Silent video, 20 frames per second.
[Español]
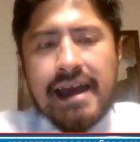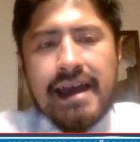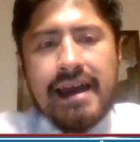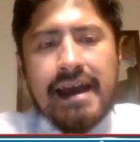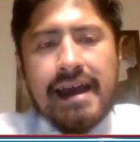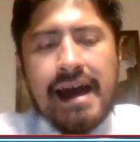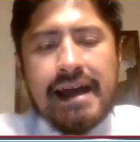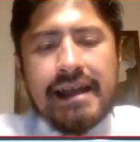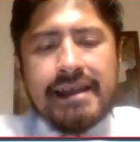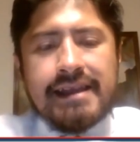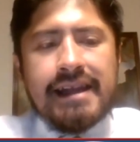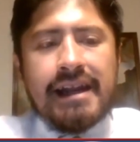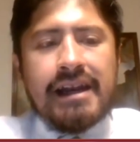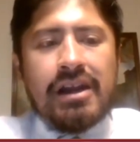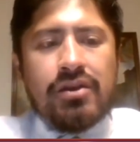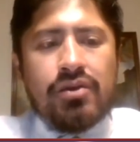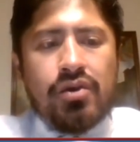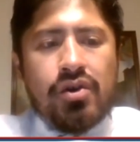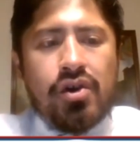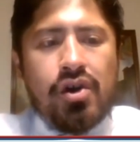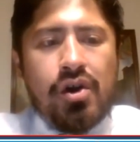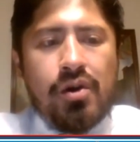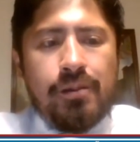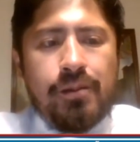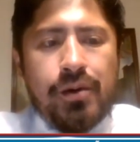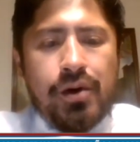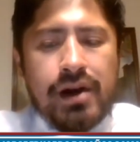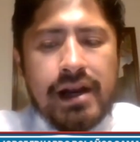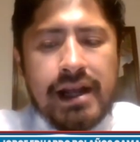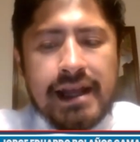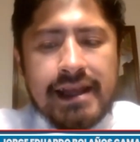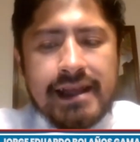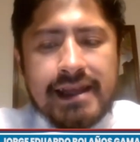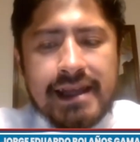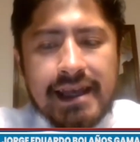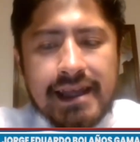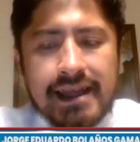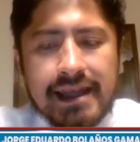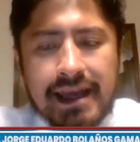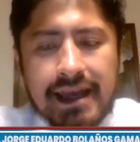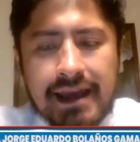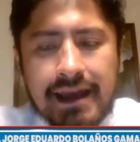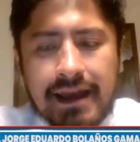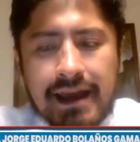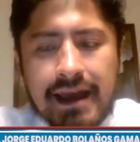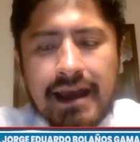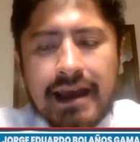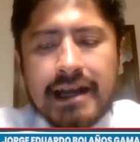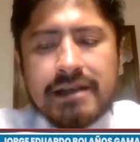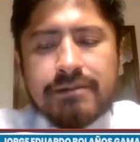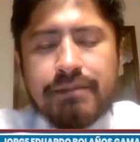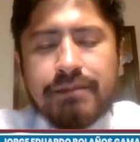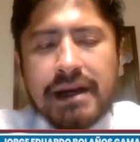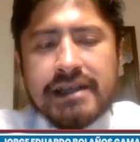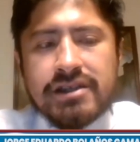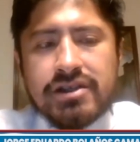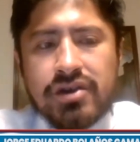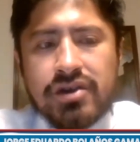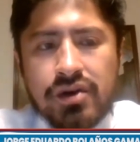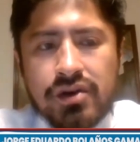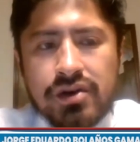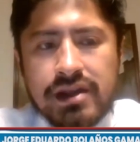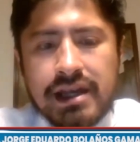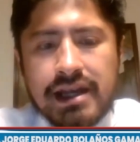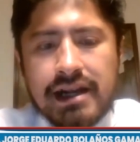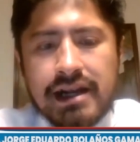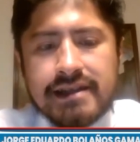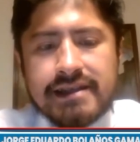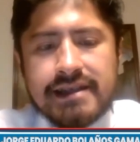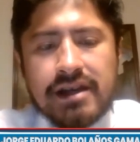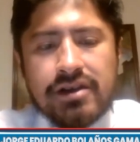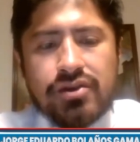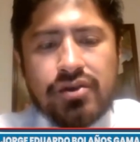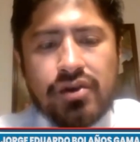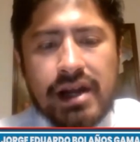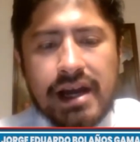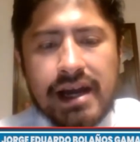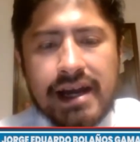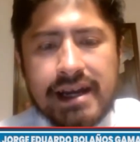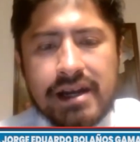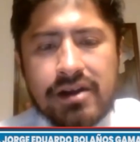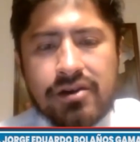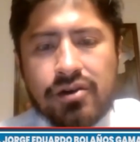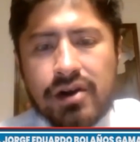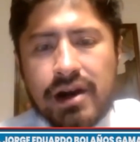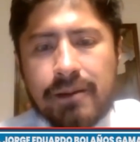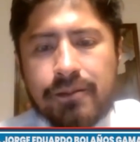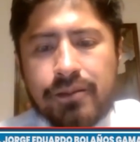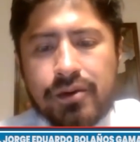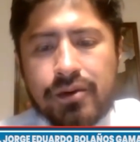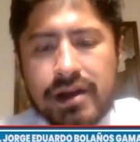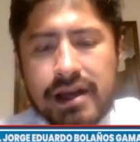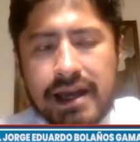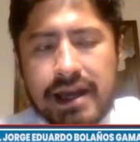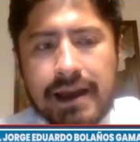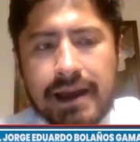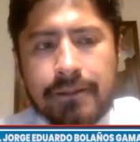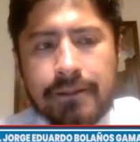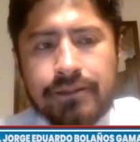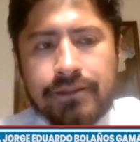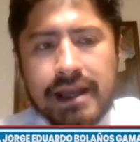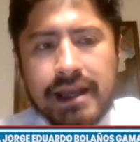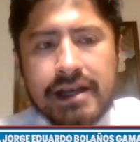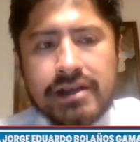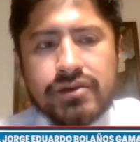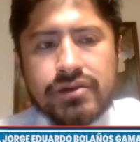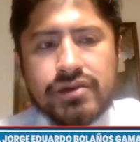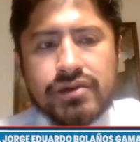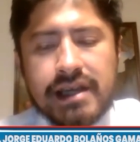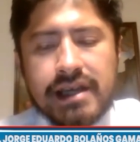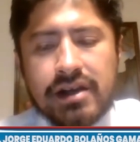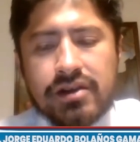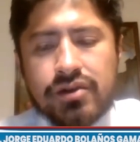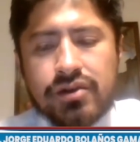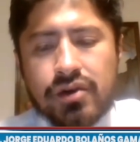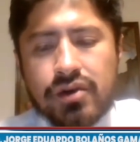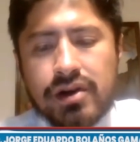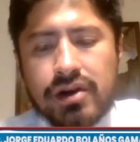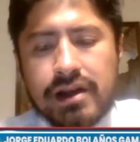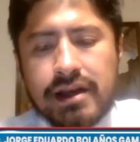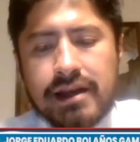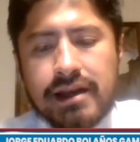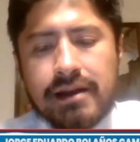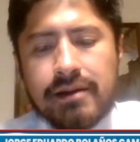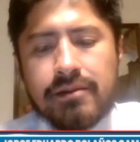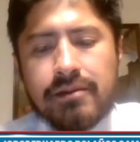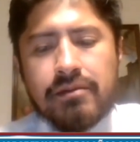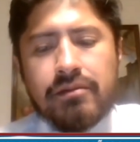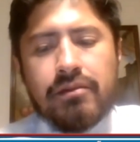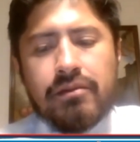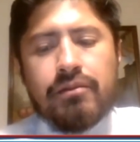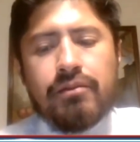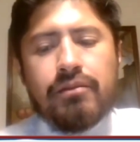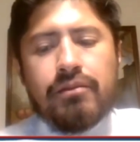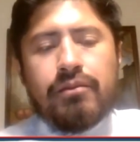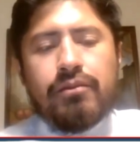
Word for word: eh, han tenido un componente de expansión del sector agrícola porque es un sector eh,